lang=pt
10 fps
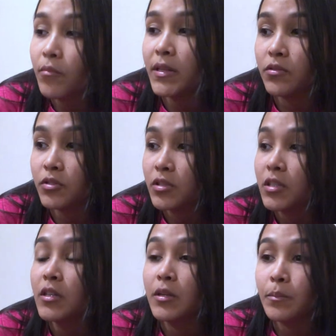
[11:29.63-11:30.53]
O Matheus,
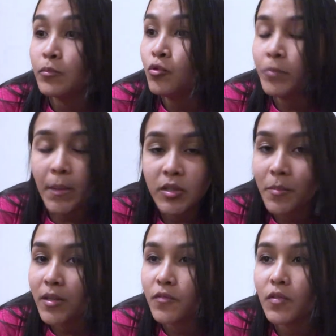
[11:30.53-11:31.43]
no mesmo dia, o
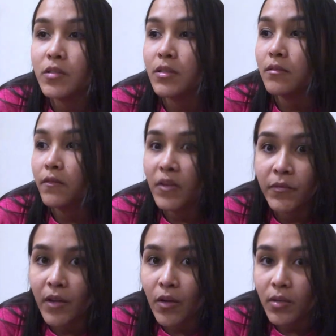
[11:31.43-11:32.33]
Matheus falou assim: vamos
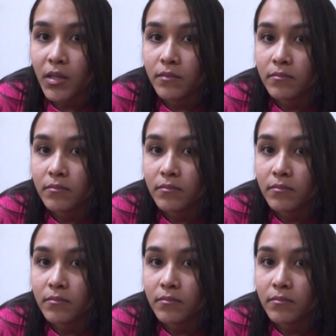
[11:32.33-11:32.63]
ficar com ele?